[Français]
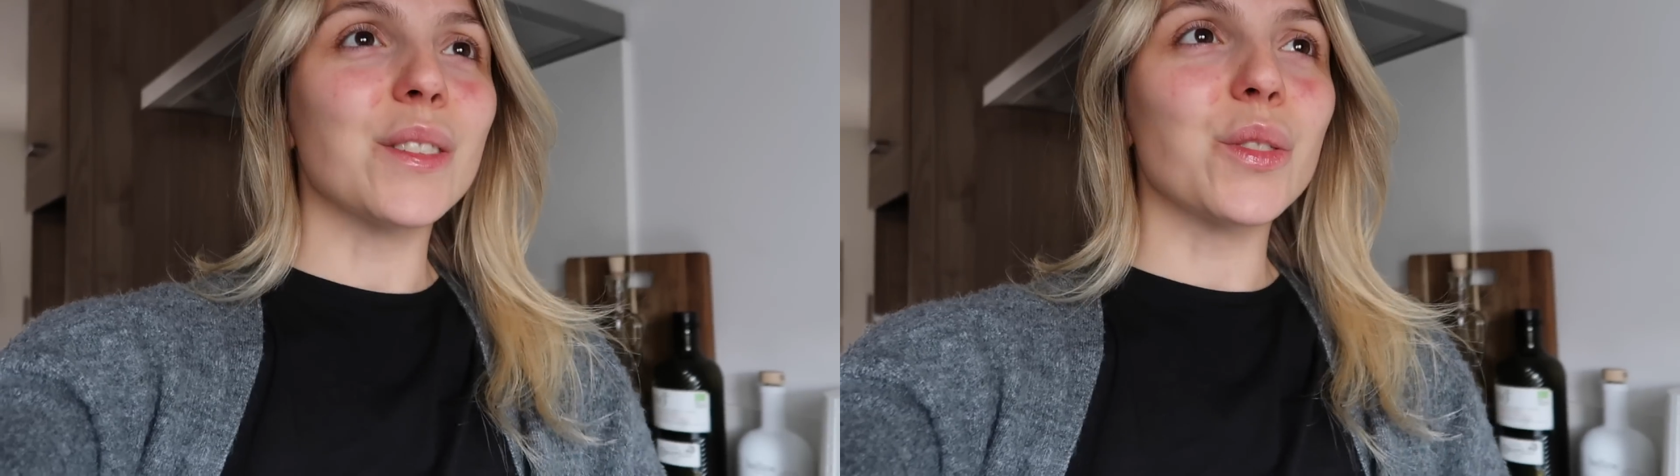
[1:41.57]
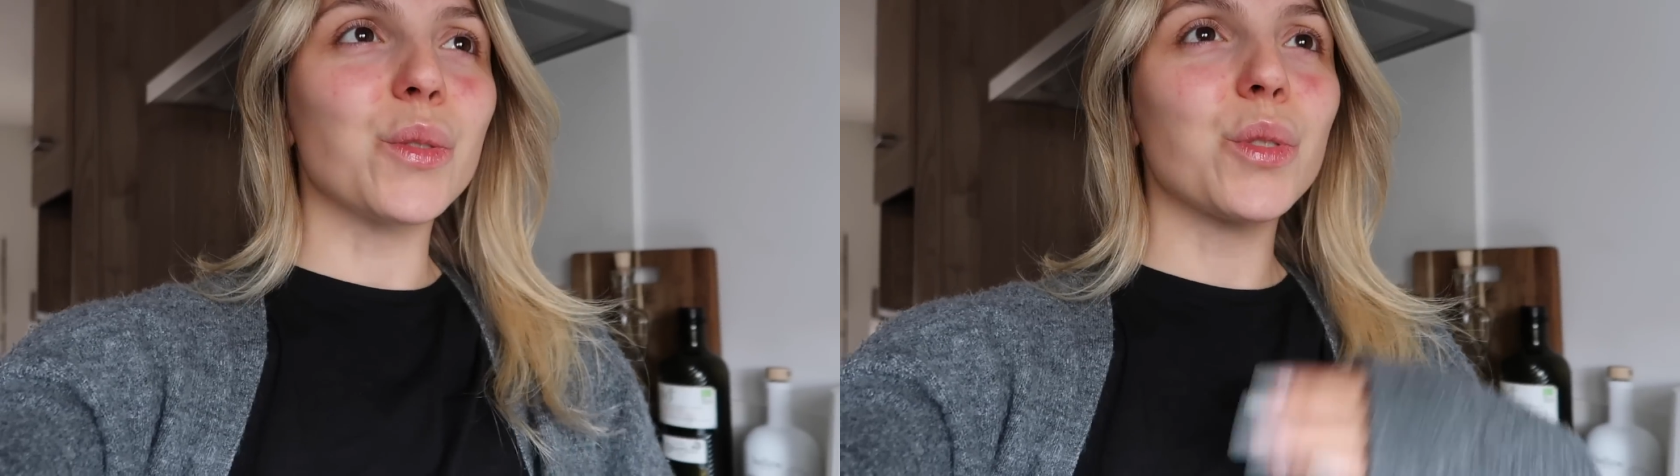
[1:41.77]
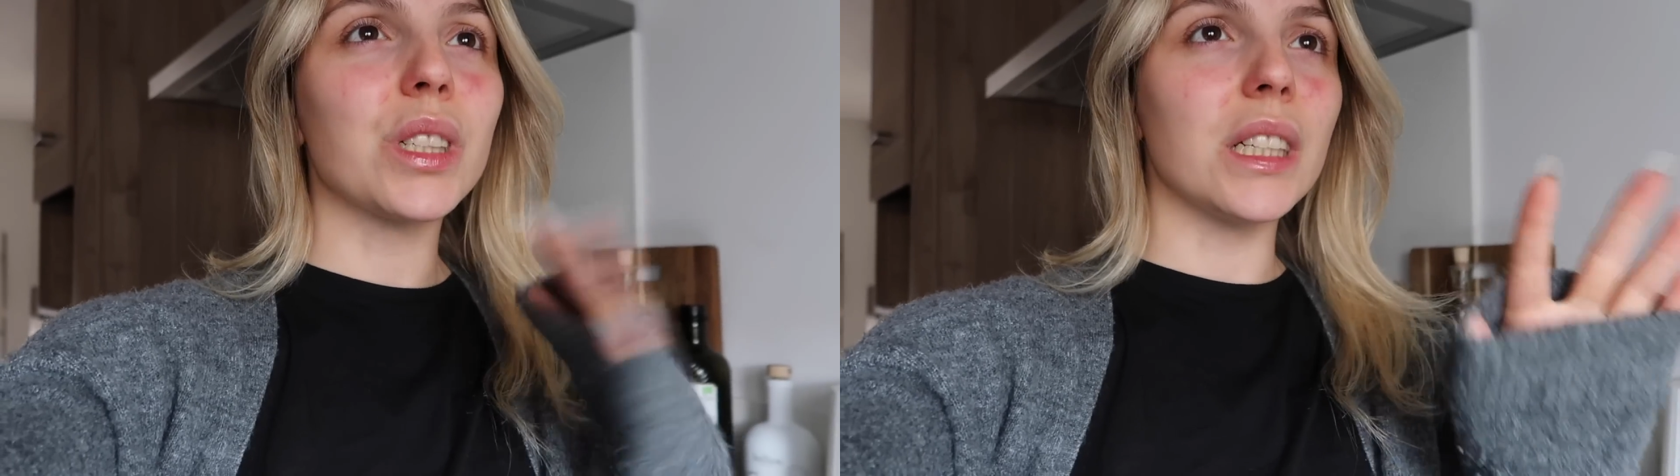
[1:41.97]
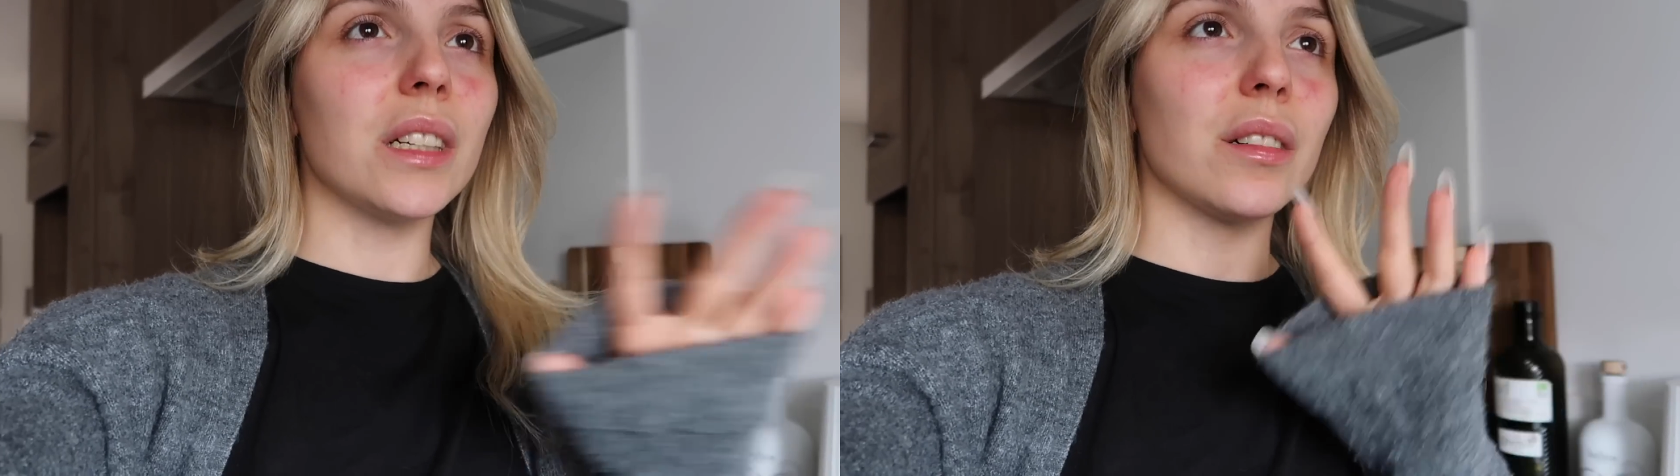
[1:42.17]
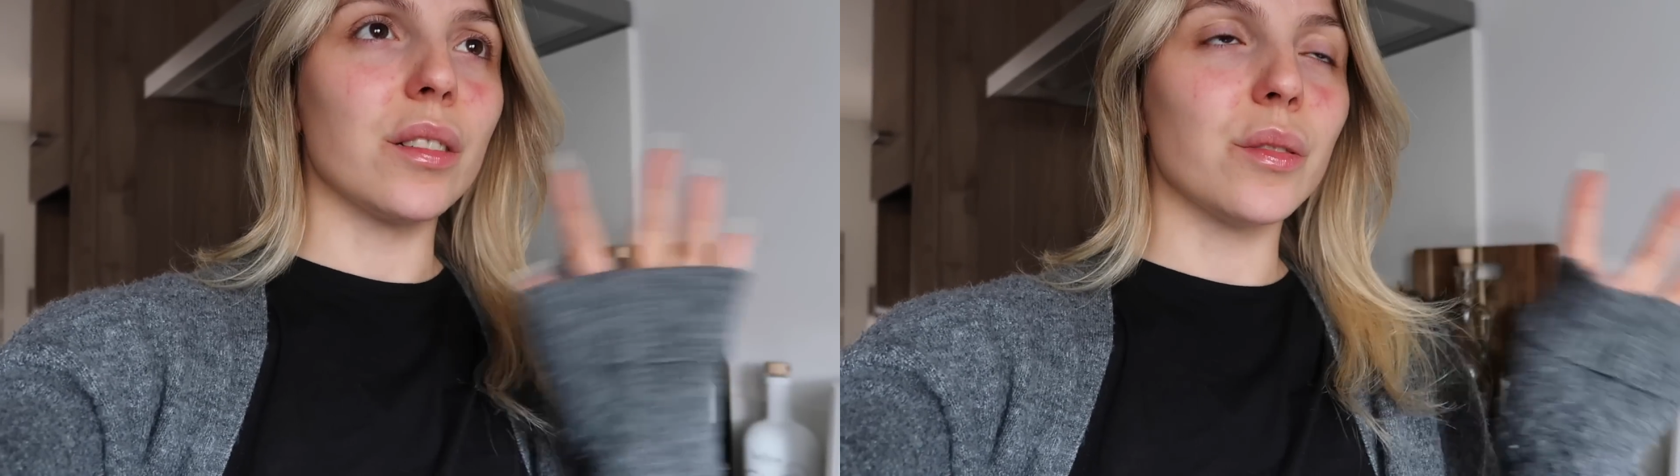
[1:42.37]
donc du coup
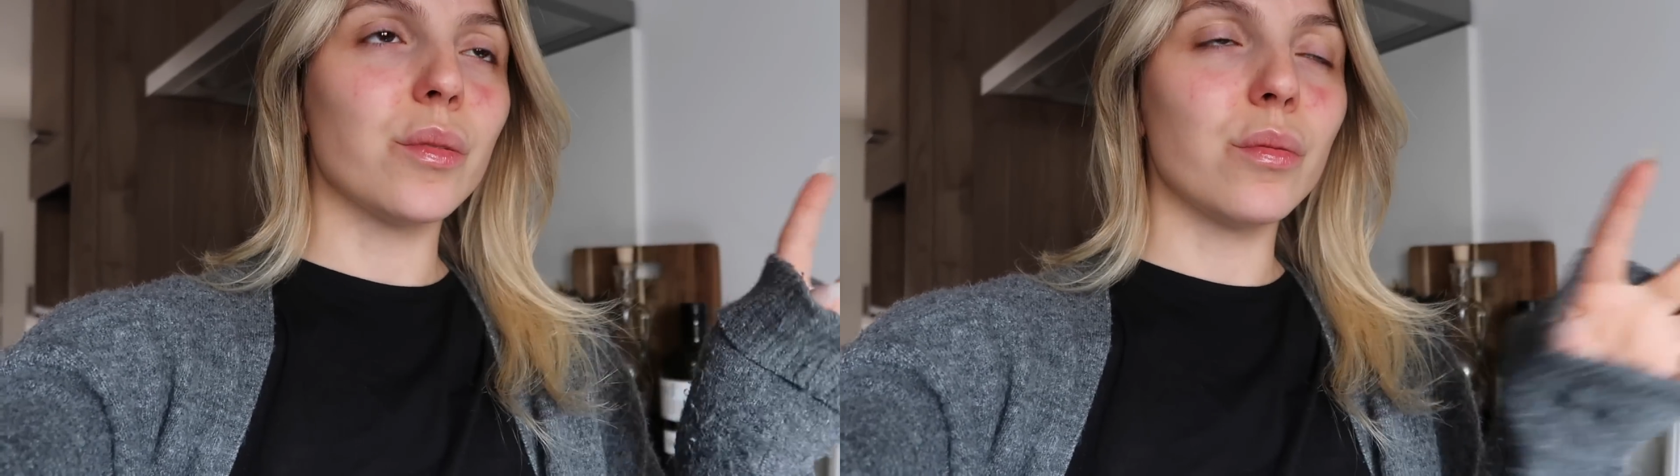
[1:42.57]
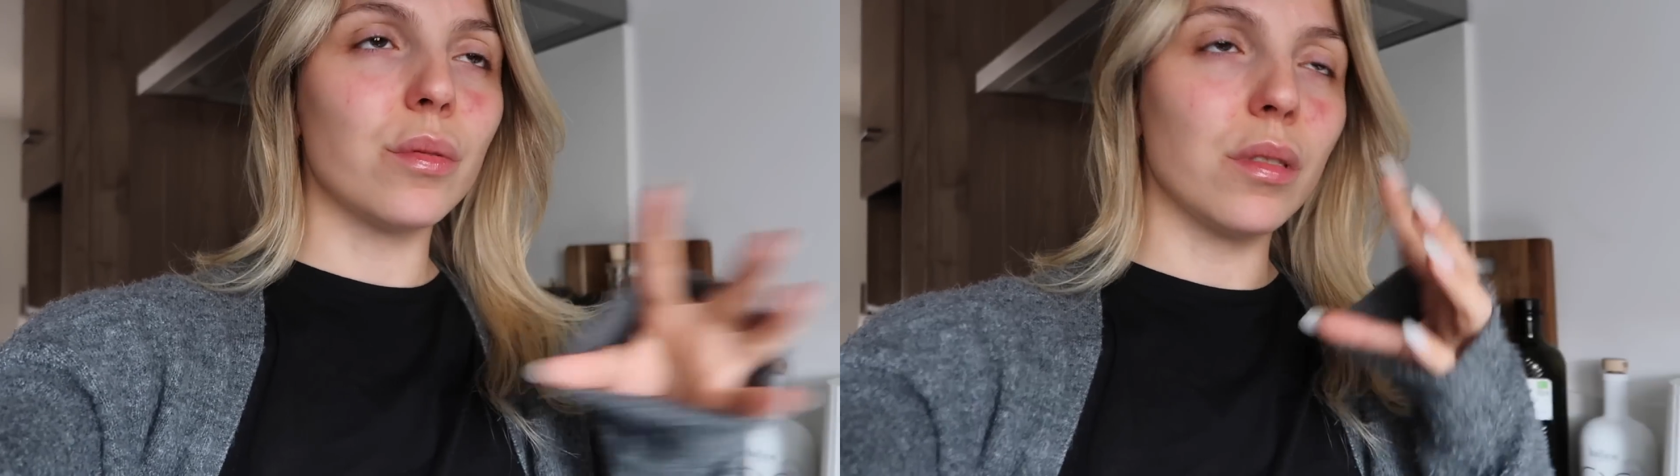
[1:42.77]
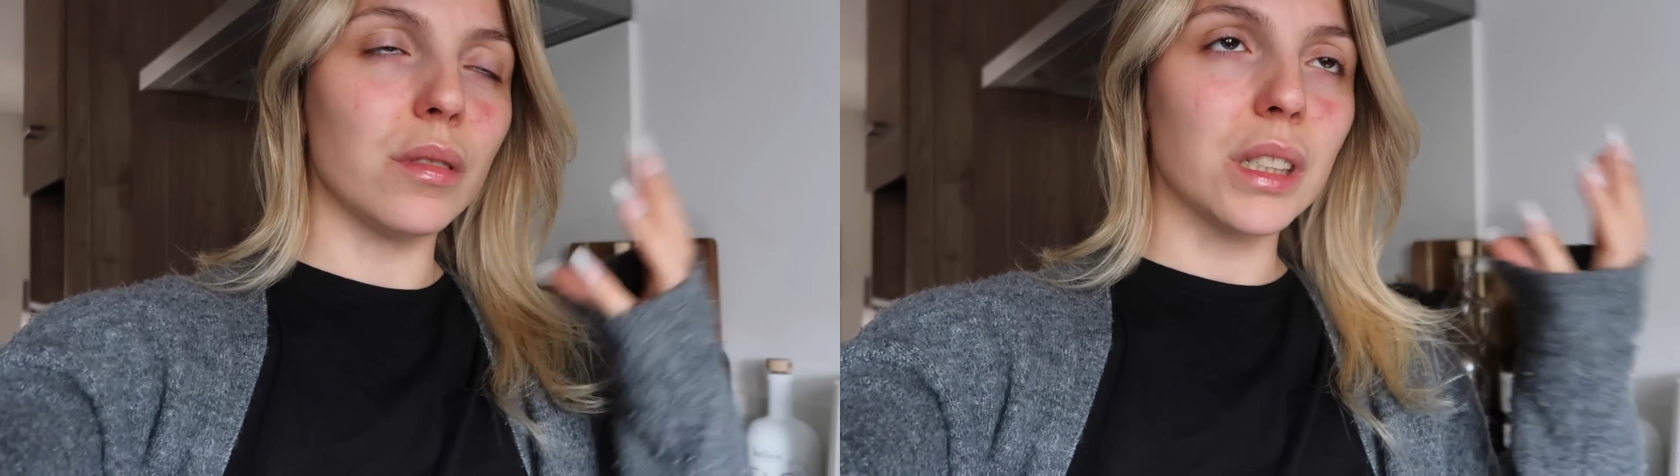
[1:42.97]
j'ai tout,